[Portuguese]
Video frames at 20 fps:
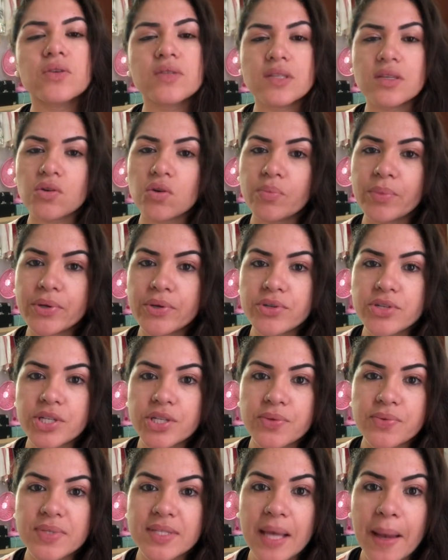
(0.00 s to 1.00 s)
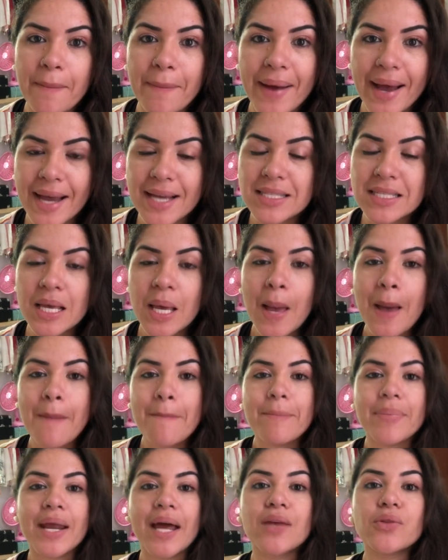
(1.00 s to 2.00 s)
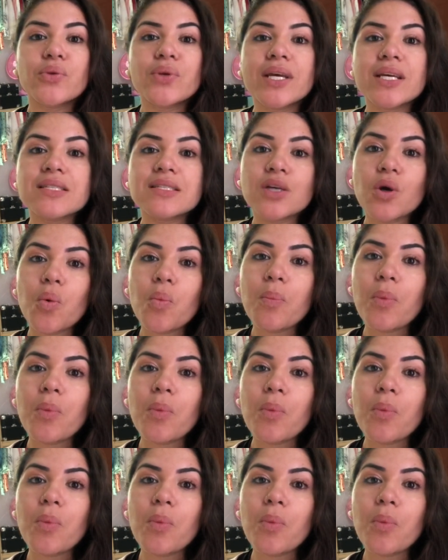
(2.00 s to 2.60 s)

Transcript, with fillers: ou 5 minutinhos a mais para endurecer um